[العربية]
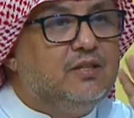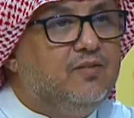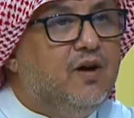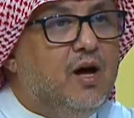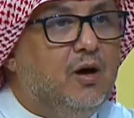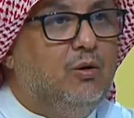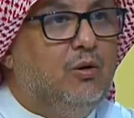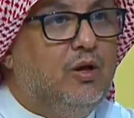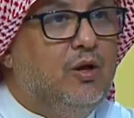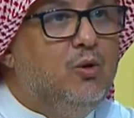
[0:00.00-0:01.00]

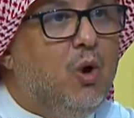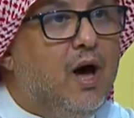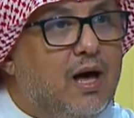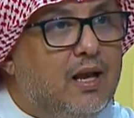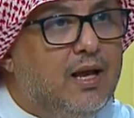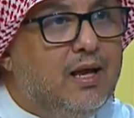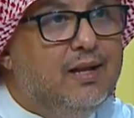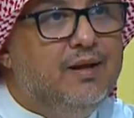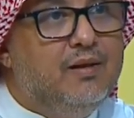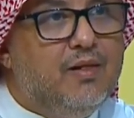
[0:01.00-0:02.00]
التفاؤل انه حاله
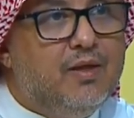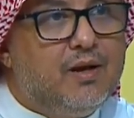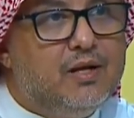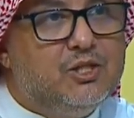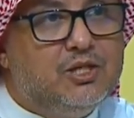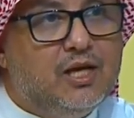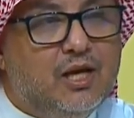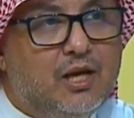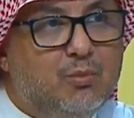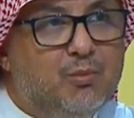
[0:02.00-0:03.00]
للنظر
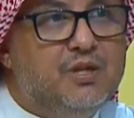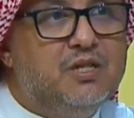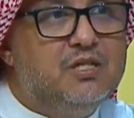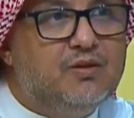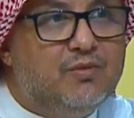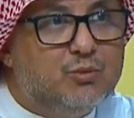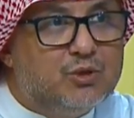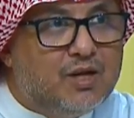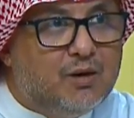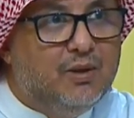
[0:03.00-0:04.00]
للشيء اللي ممكن يصير في
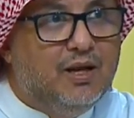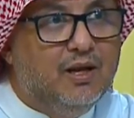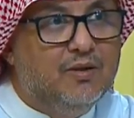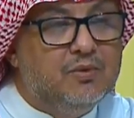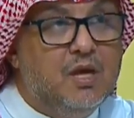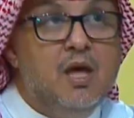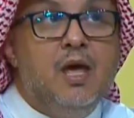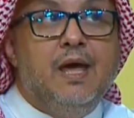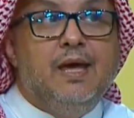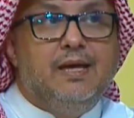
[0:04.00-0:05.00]
المستقبل
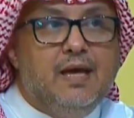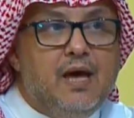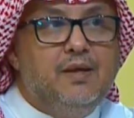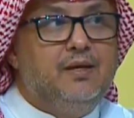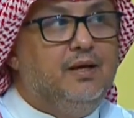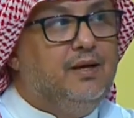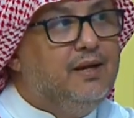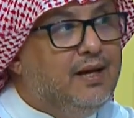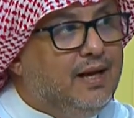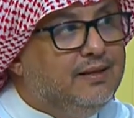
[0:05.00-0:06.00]
يعني
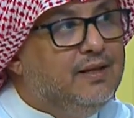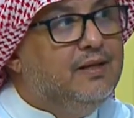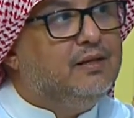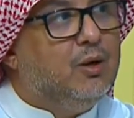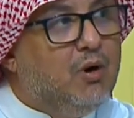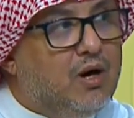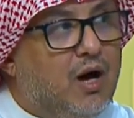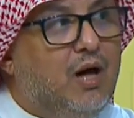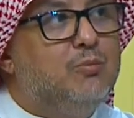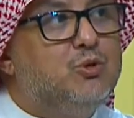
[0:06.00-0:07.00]
احنا قاعدين
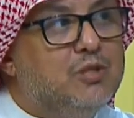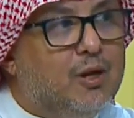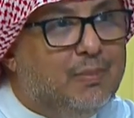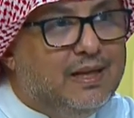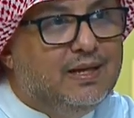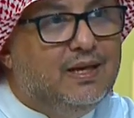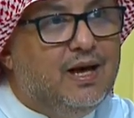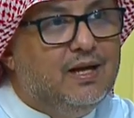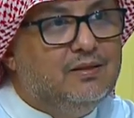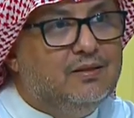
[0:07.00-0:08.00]
نتوقع
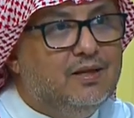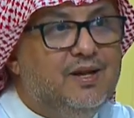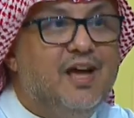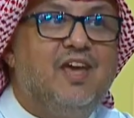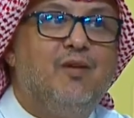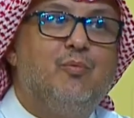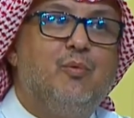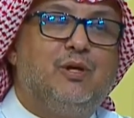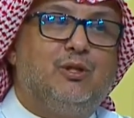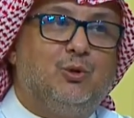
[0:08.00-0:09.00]
المستقبليات انها كيف
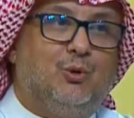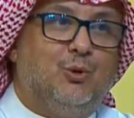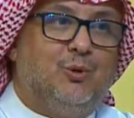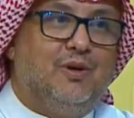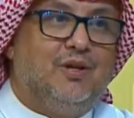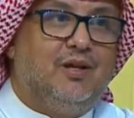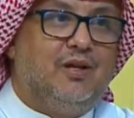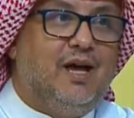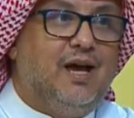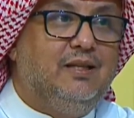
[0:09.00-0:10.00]
ممكن تكون
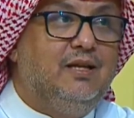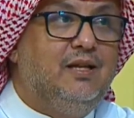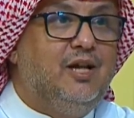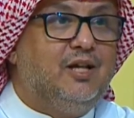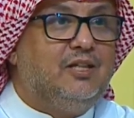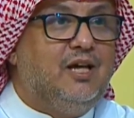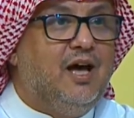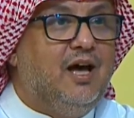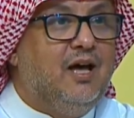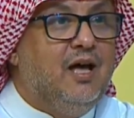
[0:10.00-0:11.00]
قاعدين
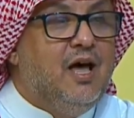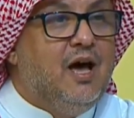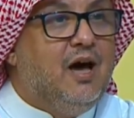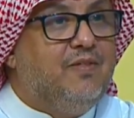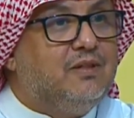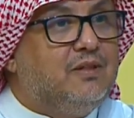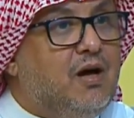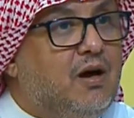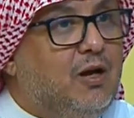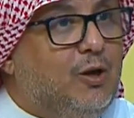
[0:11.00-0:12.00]
نعطيها هذه
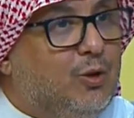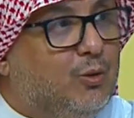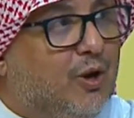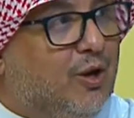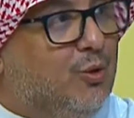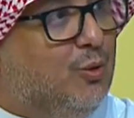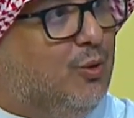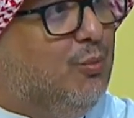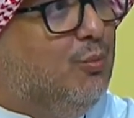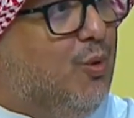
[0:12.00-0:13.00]
الطاقة الحلوة
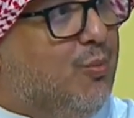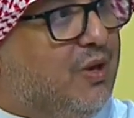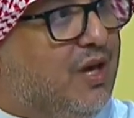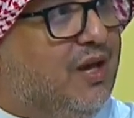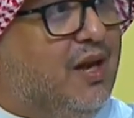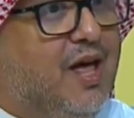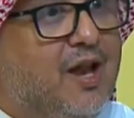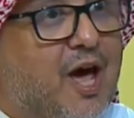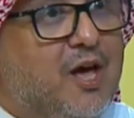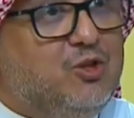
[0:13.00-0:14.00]
أنه ممكن
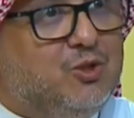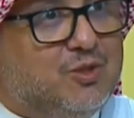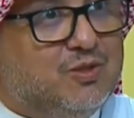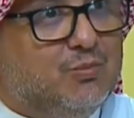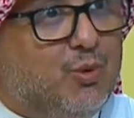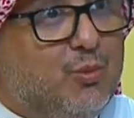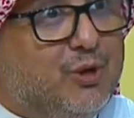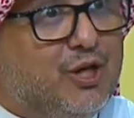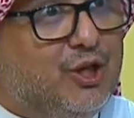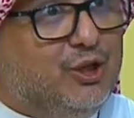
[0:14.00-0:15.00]
أنا أنجز
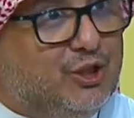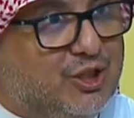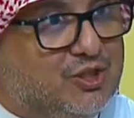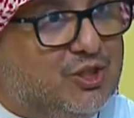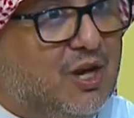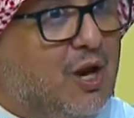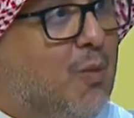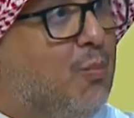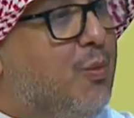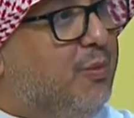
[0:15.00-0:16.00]
ممكن أنتج
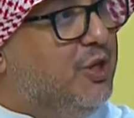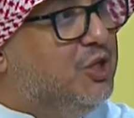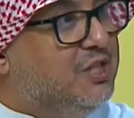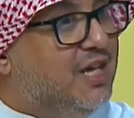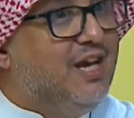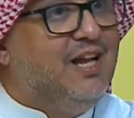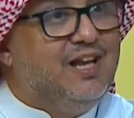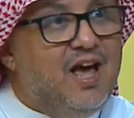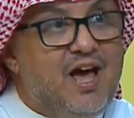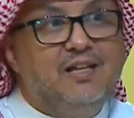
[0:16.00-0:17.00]
ممكن الشيء
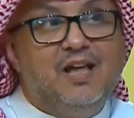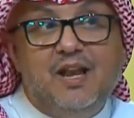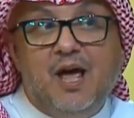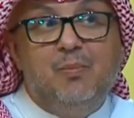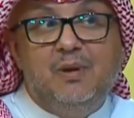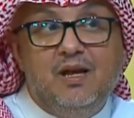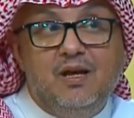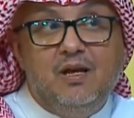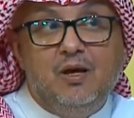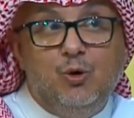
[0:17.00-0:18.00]
اللي قاعد أنا
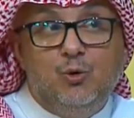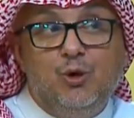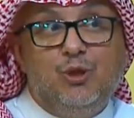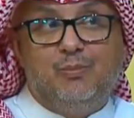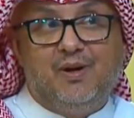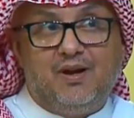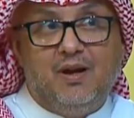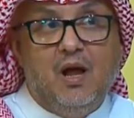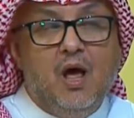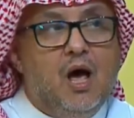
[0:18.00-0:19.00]
أبنيه أنه يثمر
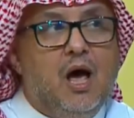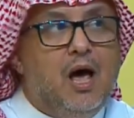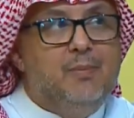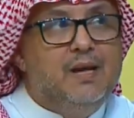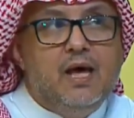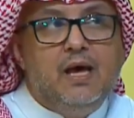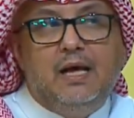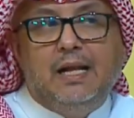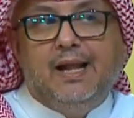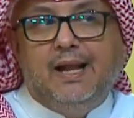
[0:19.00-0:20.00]

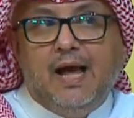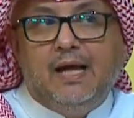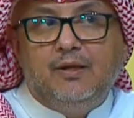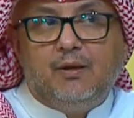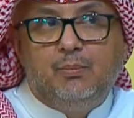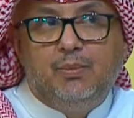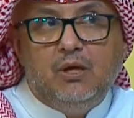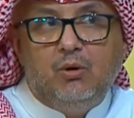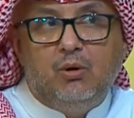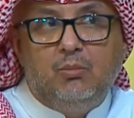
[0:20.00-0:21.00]
أبنائي اللي أنا قاعد
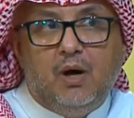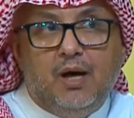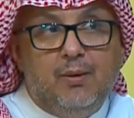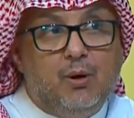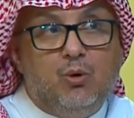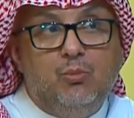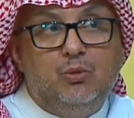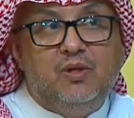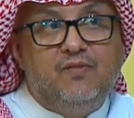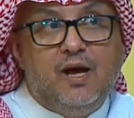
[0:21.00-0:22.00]
أربيهم أنا بكون
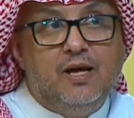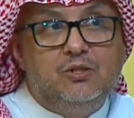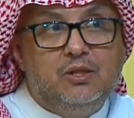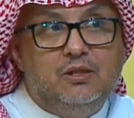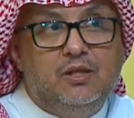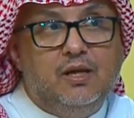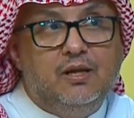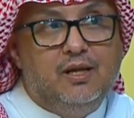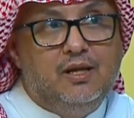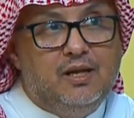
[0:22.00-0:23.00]
متفائل
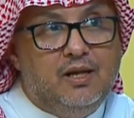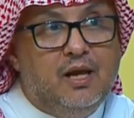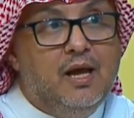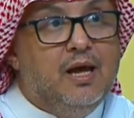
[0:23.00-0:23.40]
جدا أني